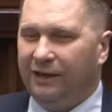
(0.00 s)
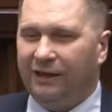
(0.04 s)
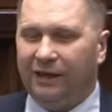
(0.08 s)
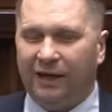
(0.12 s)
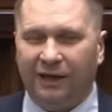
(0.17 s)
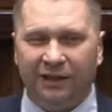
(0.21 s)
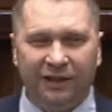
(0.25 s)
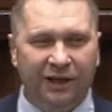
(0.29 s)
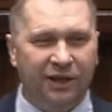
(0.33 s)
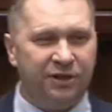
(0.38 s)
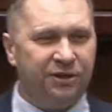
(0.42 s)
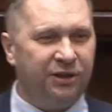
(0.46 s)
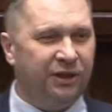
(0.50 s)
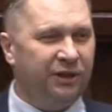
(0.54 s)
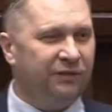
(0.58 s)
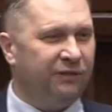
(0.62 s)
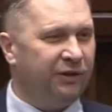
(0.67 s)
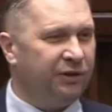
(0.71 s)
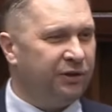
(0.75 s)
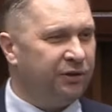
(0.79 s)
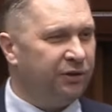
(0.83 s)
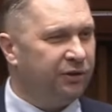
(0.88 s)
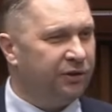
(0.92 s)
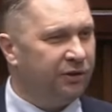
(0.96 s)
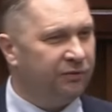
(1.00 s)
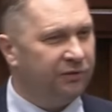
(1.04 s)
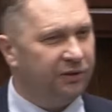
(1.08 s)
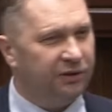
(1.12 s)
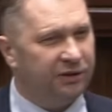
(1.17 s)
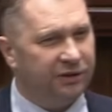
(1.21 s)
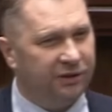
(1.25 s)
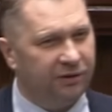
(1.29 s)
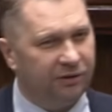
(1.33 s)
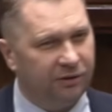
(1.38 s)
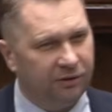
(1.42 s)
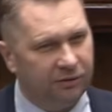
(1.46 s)
Na jesień
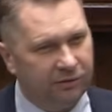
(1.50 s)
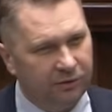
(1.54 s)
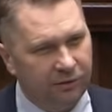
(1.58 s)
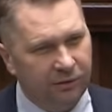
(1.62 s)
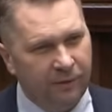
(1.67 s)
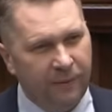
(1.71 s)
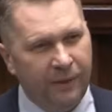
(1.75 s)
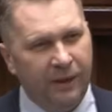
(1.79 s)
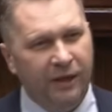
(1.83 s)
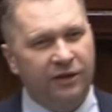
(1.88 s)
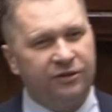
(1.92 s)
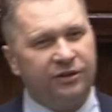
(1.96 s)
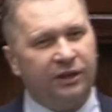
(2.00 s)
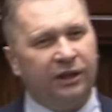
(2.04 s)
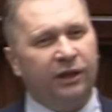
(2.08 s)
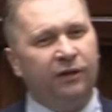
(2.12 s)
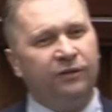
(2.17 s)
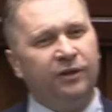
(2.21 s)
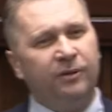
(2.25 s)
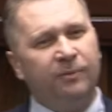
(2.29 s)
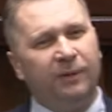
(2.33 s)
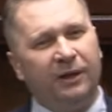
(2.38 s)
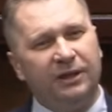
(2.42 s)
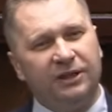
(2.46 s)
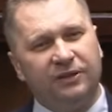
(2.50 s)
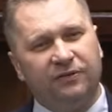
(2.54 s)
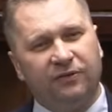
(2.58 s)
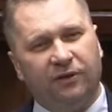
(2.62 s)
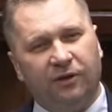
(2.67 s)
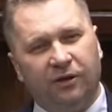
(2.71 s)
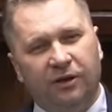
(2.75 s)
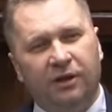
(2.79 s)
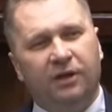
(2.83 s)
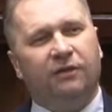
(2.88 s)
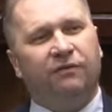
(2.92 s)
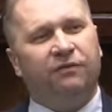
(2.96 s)
2020 roku. Szanowni
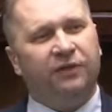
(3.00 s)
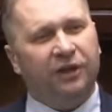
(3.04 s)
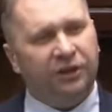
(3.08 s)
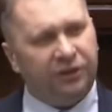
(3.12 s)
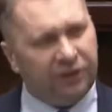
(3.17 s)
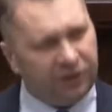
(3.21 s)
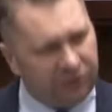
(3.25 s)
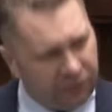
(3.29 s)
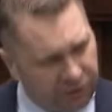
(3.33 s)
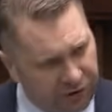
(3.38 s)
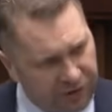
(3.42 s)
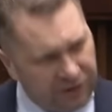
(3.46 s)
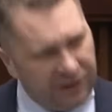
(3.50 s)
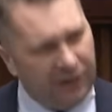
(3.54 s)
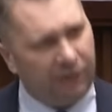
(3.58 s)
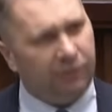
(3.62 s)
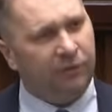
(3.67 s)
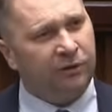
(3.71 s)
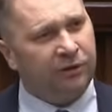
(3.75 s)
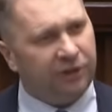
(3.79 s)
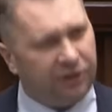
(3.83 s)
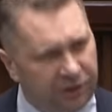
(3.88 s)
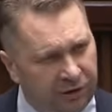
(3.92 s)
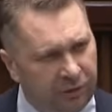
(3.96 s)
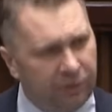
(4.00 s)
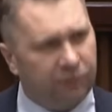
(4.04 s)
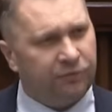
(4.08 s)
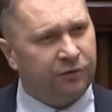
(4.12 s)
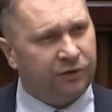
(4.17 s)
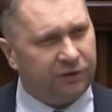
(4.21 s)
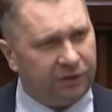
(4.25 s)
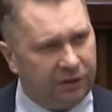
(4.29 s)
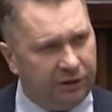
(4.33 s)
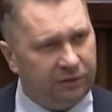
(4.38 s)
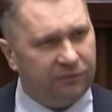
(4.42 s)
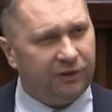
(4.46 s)
Państwo, wiecie, co się działo od jesieni
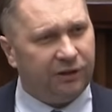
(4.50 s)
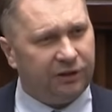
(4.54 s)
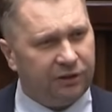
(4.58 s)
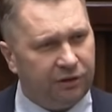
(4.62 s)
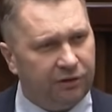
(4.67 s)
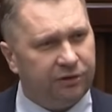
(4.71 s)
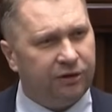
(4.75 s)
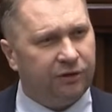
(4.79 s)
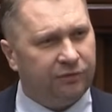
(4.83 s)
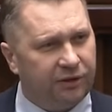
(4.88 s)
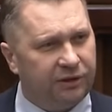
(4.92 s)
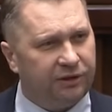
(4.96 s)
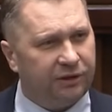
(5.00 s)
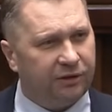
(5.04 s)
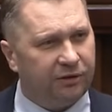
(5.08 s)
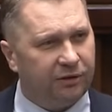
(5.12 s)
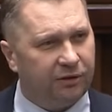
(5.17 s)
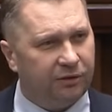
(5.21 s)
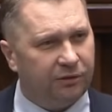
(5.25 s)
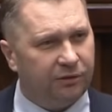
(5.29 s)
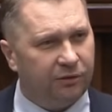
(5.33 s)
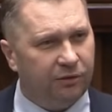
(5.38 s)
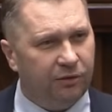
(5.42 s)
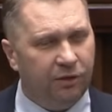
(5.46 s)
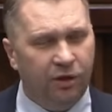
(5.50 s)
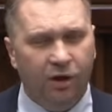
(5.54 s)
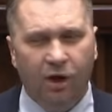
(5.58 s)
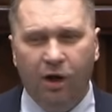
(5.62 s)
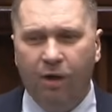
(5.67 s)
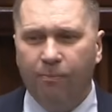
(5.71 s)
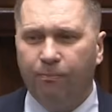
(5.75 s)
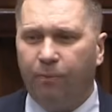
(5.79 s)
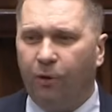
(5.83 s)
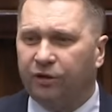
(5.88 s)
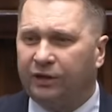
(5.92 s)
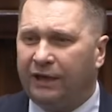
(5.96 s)
2020 roku?
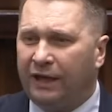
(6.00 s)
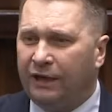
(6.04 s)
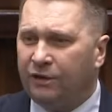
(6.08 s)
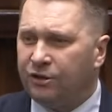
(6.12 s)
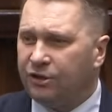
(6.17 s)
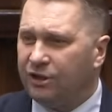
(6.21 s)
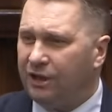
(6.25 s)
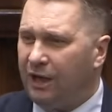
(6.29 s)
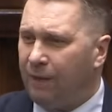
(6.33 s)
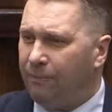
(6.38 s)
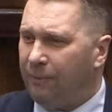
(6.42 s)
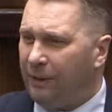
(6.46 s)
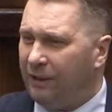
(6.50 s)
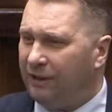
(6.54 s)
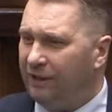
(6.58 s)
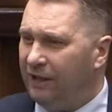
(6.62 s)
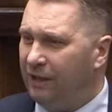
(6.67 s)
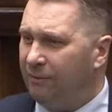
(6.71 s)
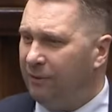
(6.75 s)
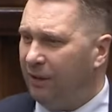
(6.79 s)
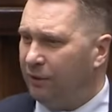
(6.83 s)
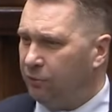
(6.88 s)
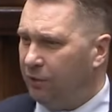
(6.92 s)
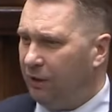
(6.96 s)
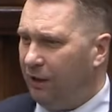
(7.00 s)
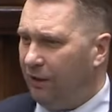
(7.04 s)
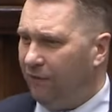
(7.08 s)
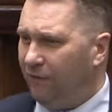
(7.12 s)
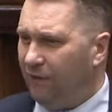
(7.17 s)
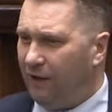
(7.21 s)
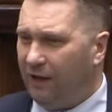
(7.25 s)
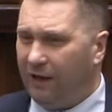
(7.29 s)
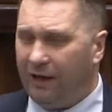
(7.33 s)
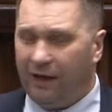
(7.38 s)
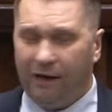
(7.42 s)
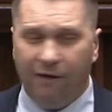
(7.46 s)
Potężna pandemia, druga
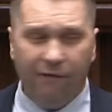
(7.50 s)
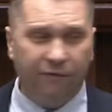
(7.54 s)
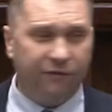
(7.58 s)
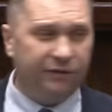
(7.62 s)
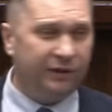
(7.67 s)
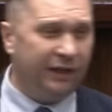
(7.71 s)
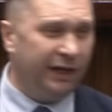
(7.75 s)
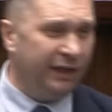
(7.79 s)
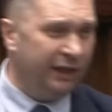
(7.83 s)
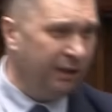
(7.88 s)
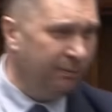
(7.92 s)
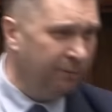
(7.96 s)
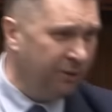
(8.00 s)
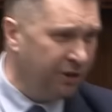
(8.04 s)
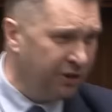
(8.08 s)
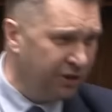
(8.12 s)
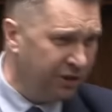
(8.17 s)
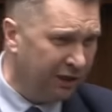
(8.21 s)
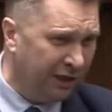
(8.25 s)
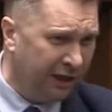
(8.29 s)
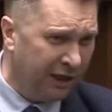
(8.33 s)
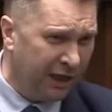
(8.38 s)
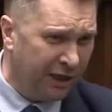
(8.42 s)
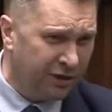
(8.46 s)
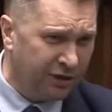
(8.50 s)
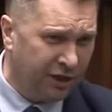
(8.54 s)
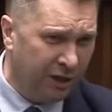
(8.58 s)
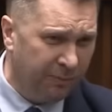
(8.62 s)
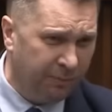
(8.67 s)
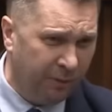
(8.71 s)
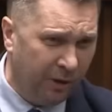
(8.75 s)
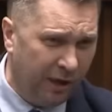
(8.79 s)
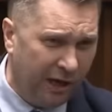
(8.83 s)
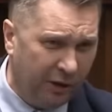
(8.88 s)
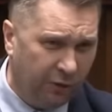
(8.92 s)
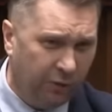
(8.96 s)
fala. Wtedy byście narazili
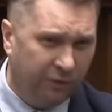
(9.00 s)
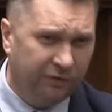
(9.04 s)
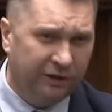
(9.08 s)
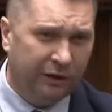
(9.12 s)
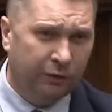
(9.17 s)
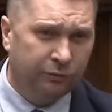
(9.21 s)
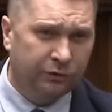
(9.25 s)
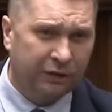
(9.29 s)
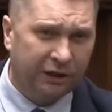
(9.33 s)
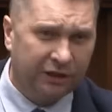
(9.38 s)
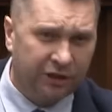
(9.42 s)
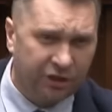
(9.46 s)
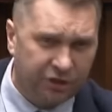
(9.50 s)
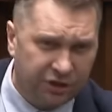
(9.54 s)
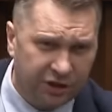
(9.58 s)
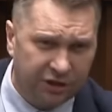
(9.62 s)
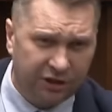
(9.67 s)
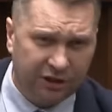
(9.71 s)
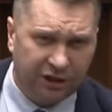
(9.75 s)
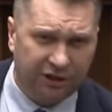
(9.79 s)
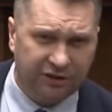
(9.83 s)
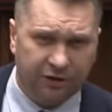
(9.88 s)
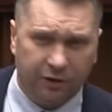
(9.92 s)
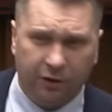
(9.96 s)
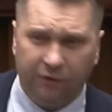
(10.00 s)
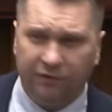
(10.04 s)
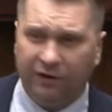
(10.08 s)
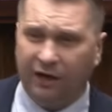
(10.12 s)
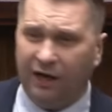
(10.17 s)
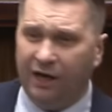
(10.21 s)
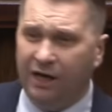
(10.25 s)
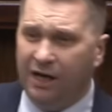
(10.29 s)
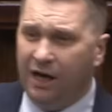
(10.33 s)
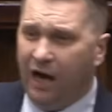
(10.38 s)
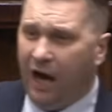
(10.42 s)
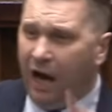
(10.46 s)
Polaków na utratę życia i
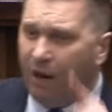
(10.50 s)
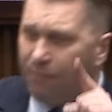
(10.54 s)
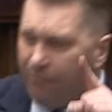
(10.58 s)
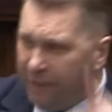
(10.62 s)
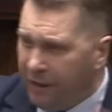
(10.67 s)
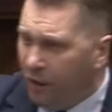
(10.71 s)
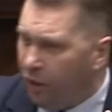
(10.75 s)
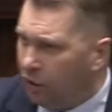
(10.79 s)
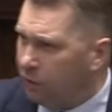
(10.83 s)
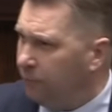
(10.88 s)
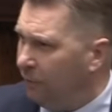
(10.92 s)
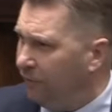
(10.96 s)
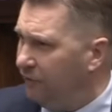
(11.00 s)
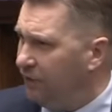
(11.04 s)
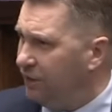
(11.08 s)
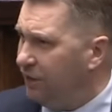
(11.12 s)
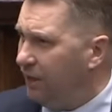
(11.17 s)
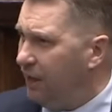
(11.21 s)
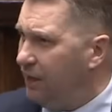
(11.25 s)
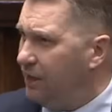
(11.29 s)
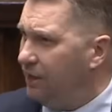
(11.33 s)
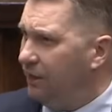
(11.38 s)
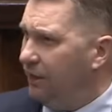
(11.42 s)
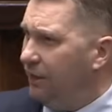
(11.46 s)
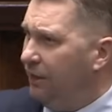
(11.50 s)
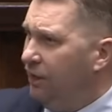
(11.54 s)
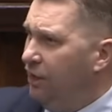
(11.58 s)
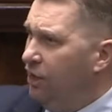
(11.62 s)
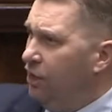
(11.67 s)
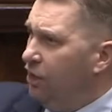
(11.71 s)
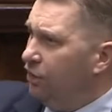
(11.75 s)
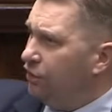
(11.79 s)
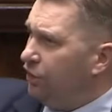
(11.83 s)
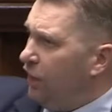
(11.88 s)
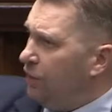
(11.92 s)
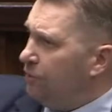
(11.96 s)
zdrowia, a my odpowiedzialnie
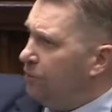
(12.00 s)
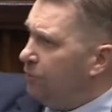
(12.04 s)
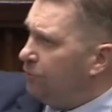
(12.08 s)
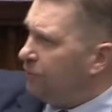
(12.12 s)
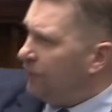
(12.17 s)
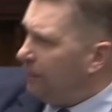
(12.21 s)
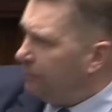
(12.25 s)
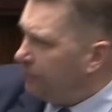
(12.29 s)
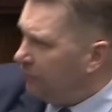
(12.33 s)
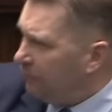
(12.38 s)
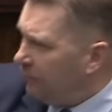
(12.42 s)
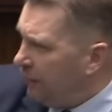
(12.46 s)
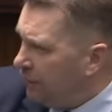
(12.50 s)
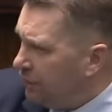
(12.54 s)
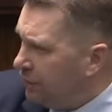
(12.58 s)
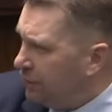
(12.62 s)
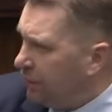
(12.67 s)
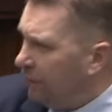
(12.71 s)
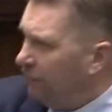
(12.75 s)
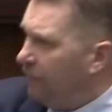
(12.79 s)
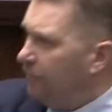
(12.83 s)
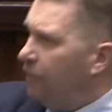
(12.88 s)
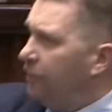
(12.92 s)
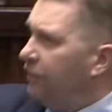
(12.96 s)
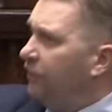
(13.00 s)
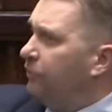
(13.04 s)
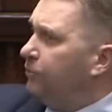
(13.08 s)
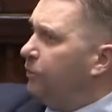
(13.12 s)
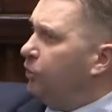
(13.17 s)
chcieliśmy przeprowadzić te wybory w